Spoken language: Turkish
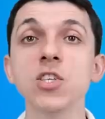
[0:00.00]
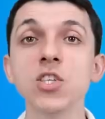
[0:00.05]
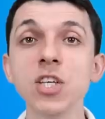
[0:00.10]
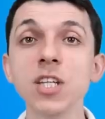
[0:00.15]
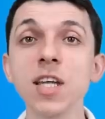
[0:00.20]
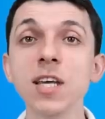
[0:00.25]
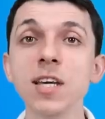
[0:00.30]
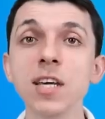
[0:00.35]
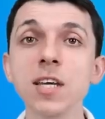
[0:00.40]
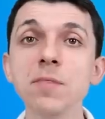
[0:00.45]

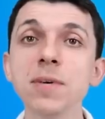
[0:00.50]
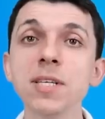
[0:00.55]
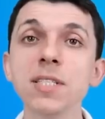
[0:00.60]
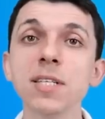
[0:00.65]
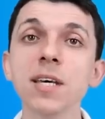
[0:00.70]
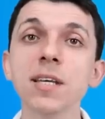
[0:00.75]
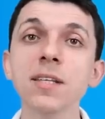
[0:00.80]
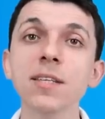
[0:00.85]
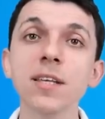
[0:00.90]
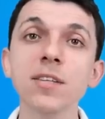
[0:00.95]
İçine
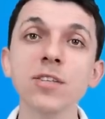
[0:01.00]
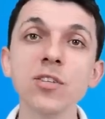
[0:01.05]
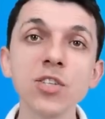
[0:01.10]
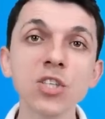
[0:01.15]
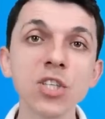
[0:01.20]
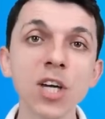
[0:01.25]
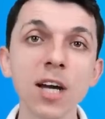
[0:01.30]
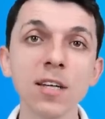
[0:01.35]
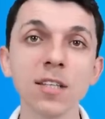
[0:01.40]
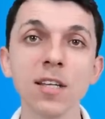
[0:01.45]
girmesek de
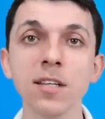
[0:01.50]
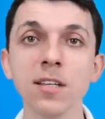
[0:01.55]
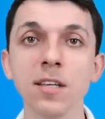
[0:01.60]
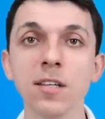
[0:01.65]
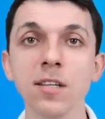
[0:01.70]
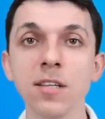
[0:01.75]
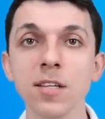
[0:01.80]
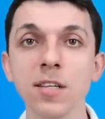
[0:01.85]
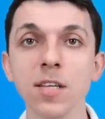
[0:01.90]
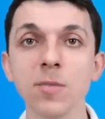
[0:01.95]
dışarıdan
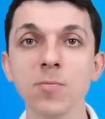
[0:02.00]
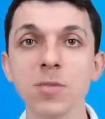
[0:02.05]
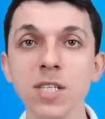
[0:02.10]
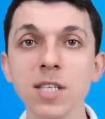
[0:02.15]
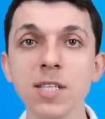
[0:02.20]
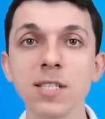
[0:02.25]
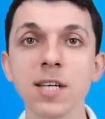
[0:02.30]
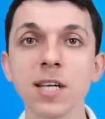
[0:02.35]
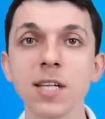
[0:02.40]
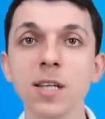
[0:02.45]
edindiğimiz
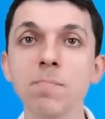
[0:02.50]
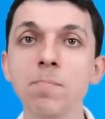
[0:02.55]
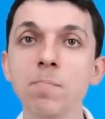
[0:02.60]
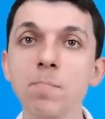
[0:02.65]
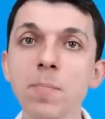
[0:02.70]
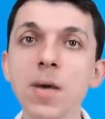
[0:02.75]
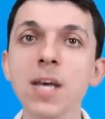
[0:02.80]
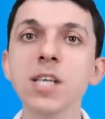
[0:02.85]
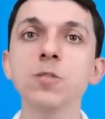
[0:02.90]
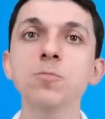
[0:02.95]
izlenim
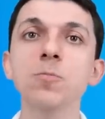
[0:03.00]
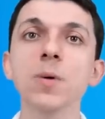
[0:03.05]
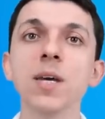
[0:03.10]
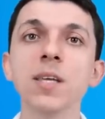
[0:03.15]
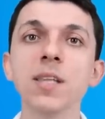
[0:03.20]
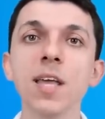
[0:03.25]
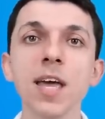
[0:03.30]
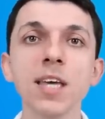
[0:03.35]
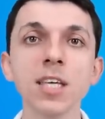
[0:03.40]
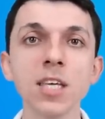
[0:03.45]
Best
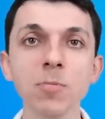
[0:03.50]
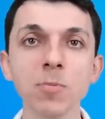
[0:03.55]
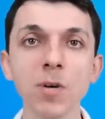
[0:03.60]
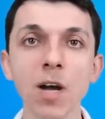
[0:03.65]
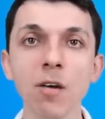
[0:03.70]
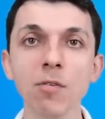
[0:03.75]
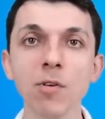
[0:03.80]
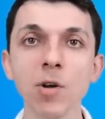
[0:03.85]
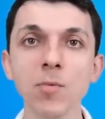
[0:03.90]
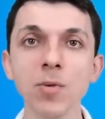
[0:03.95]
Buy'ın ekip
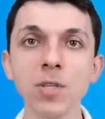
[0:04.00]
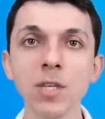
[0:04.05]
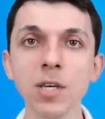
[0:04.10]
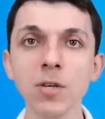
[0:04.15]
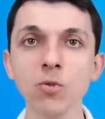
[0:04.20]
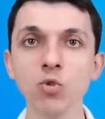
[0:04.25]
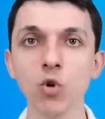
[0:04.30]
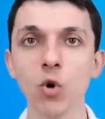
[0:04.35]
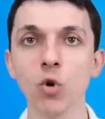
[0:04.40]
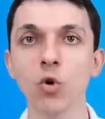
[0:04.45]

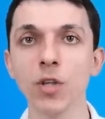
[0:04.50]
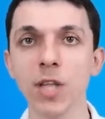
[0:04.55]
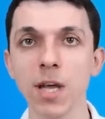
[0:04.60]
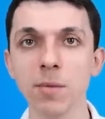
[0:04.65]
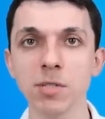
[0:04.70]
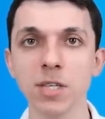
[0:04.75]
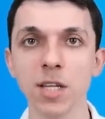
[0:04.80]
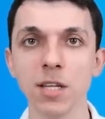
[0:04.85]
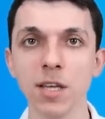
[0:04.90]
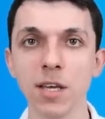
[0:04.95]
kavramını çok
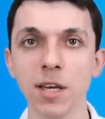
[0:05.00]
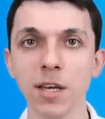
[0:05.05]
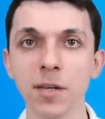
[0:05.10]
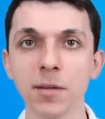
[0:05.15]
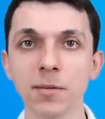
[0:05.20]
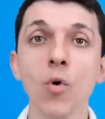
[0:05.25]
önemsediği.